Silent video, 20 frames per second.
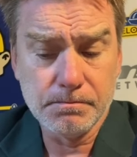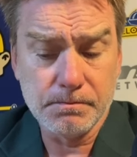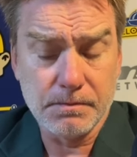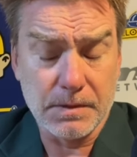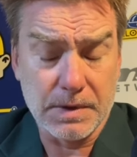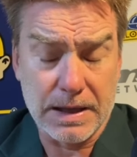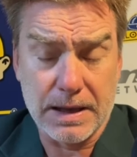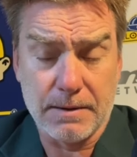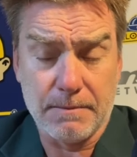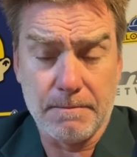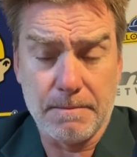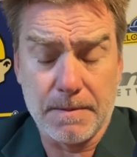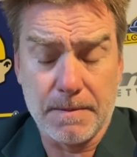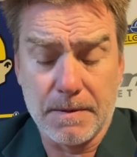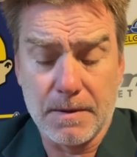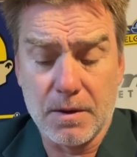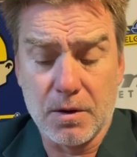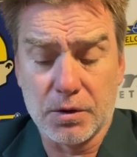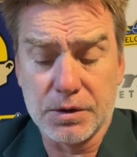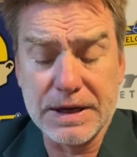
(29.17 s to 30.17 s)

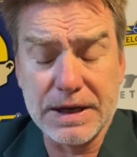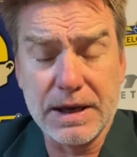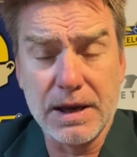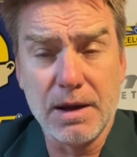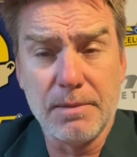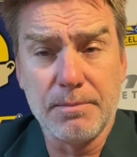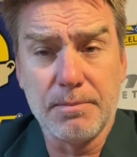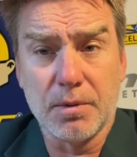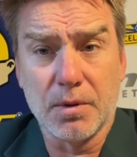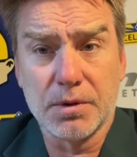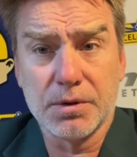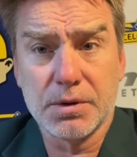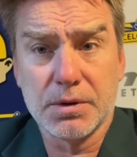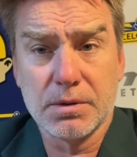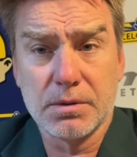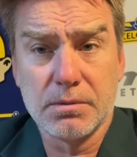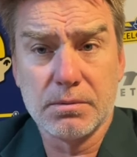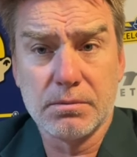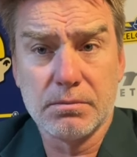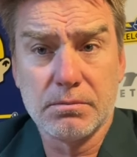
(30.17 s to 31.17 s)
Em, los
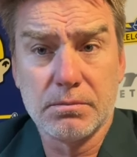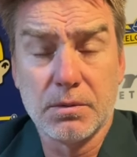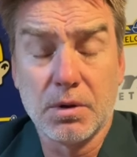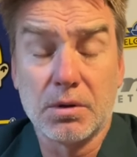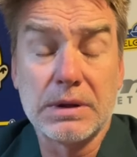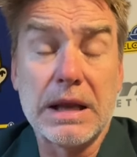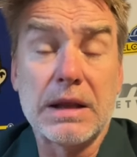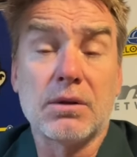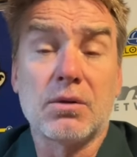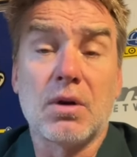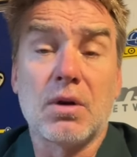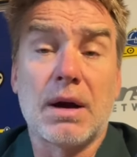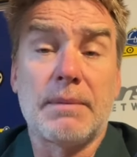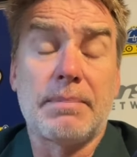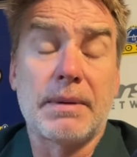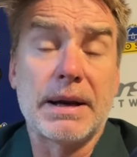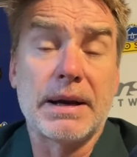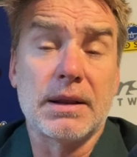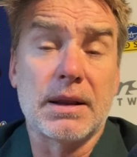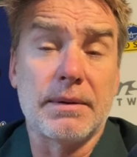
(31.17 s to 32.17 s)
equipos, no tanto
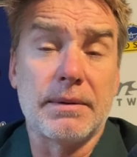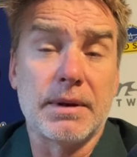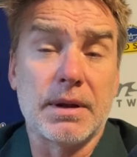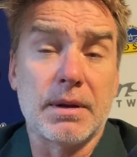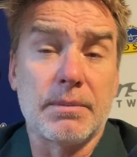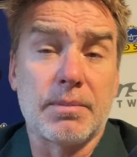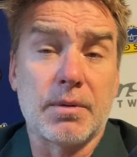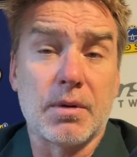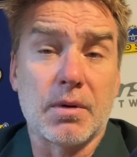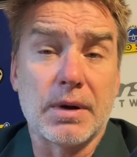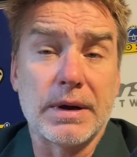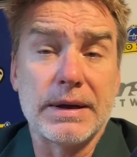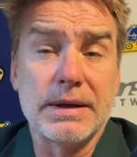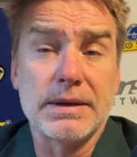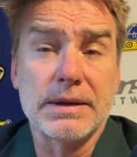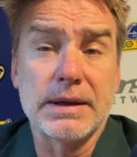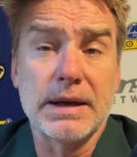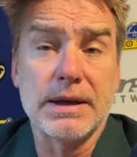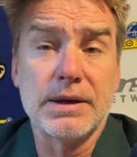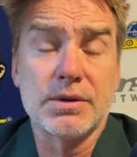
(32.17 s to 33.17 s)
aparentemente por lo que
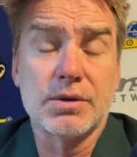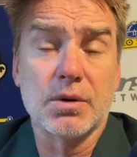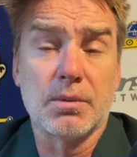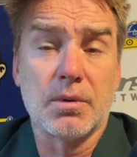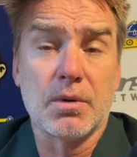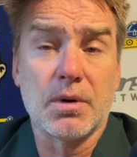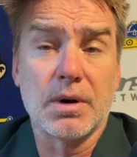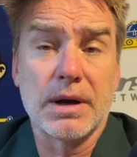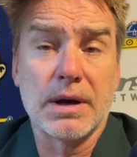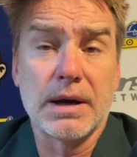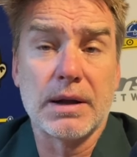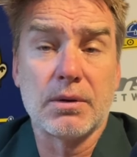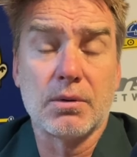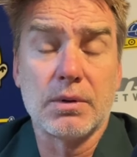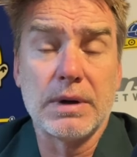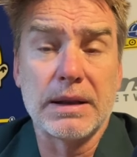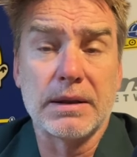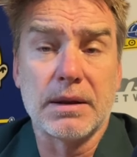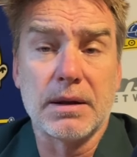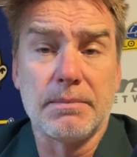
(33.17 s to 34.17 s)
hizo Borja
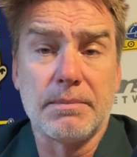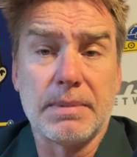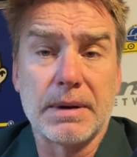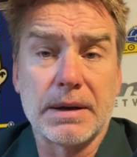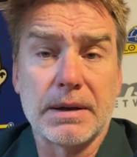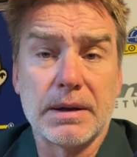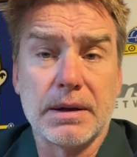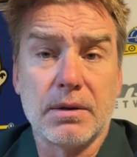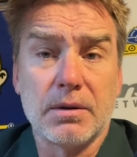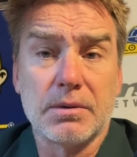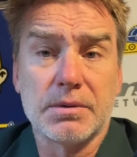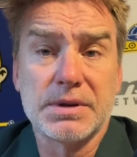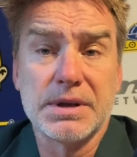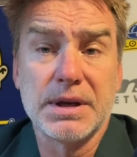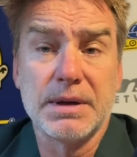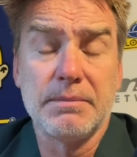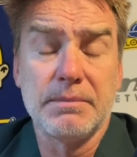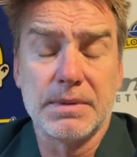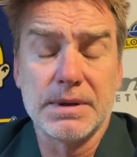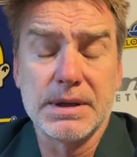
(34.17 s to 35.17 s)
durante el partido,
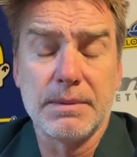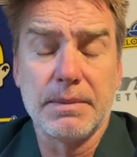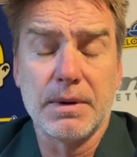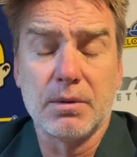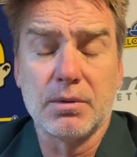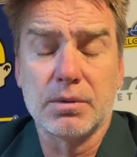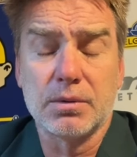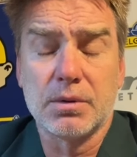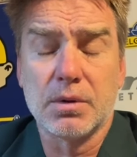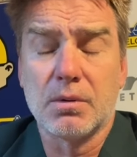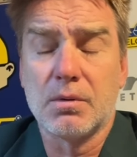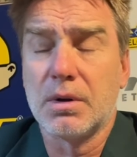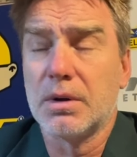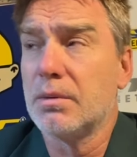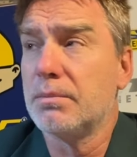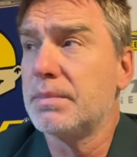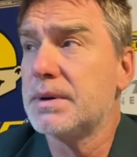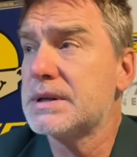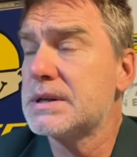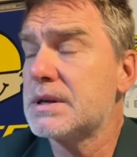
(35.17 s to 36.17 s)
sí, sí me gustó
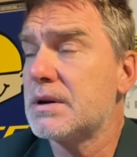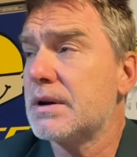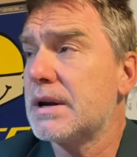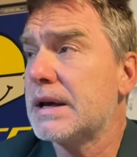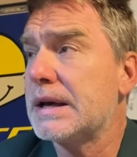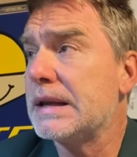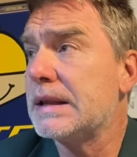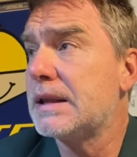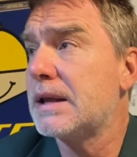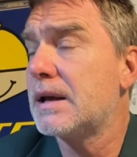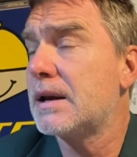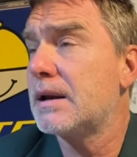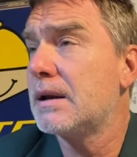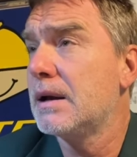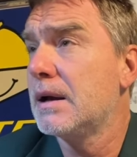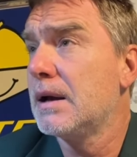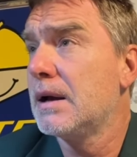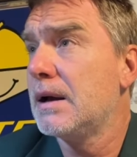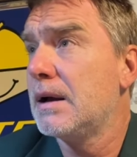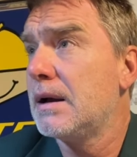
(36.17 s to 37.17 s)
cuando empezaron a gritar,
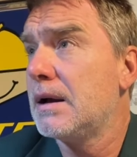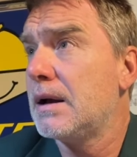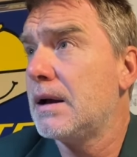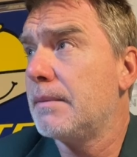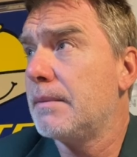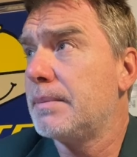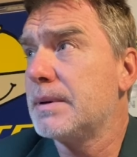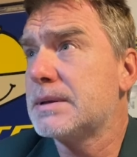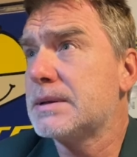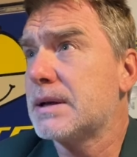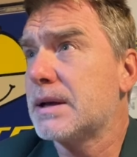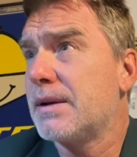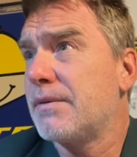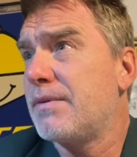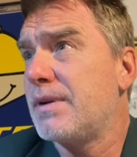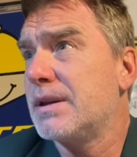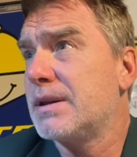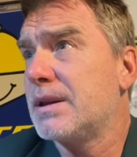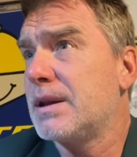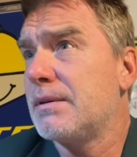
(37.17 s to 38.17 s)
a pesar que
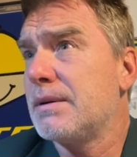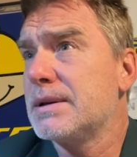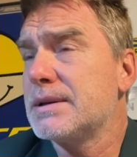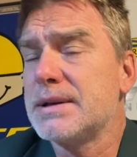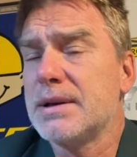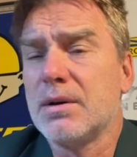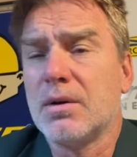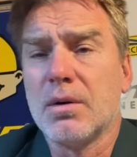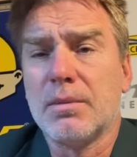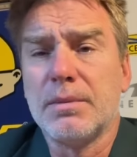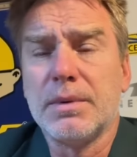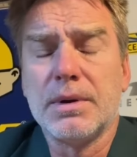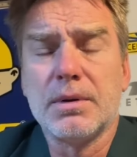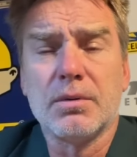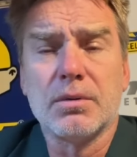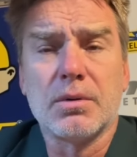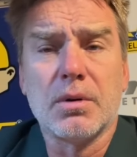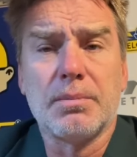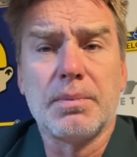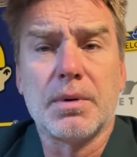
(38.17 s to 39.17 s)
faltaban cinco
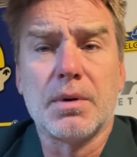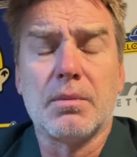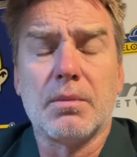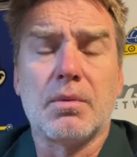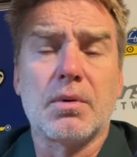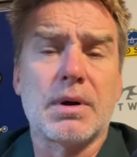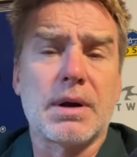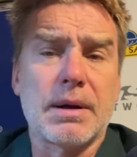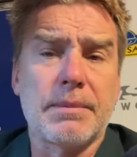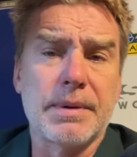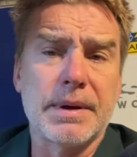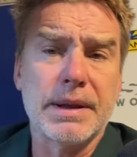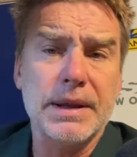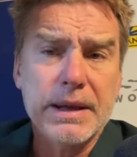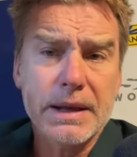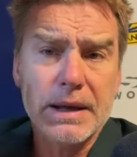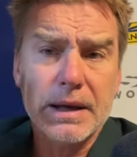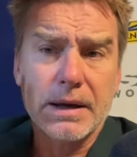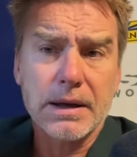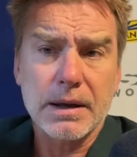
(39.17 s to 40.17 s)
minutos, pero Borja
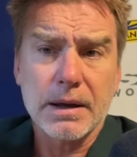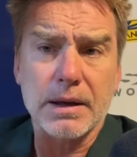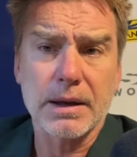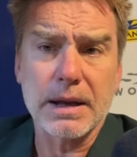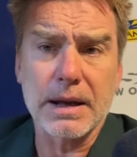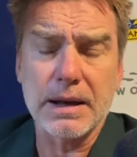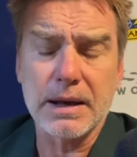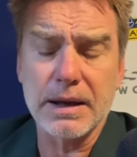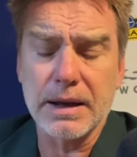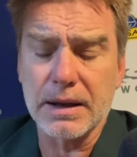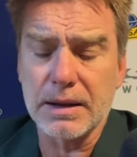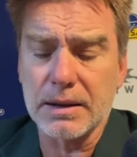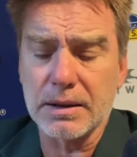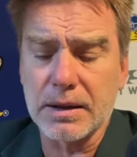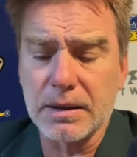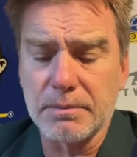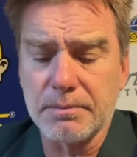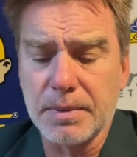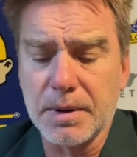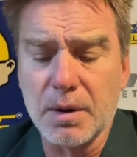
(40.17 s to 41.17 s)
pedía que, que
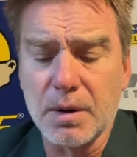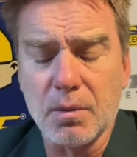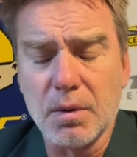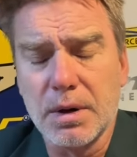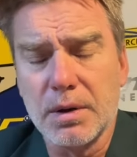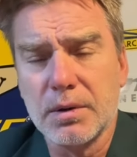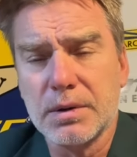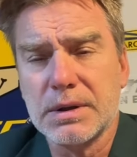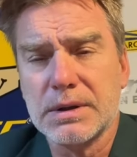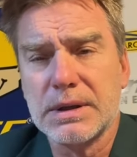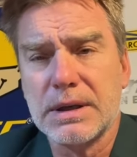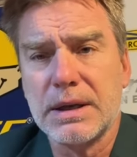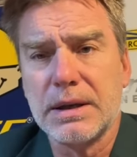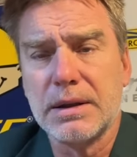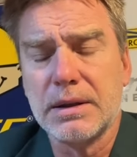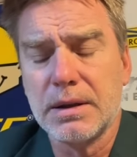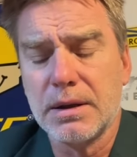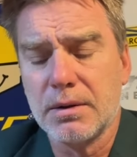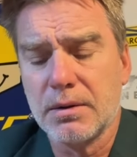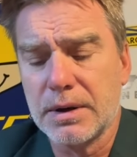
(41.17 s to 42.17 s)
alienten, pero bueno, ese es el
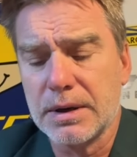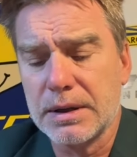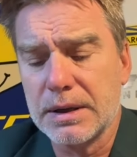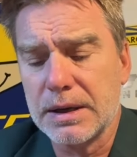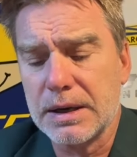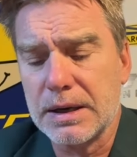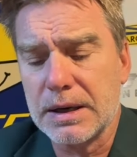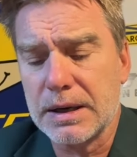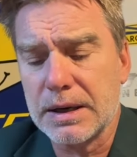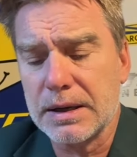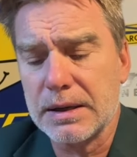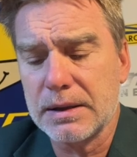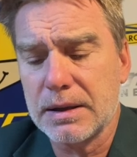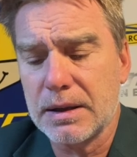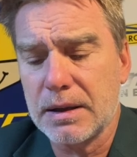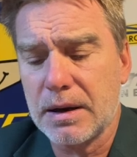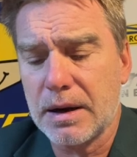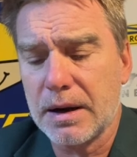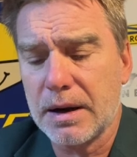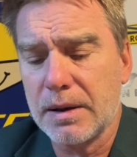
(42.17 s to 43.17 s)
estilo que tiene la gente
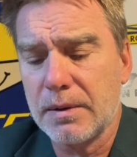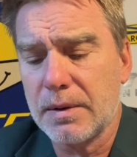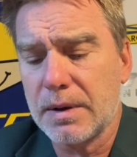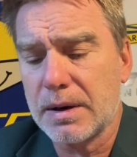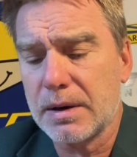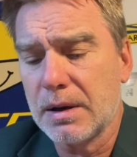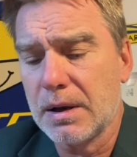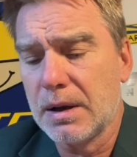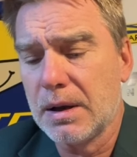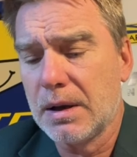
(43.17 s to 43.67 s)
de River.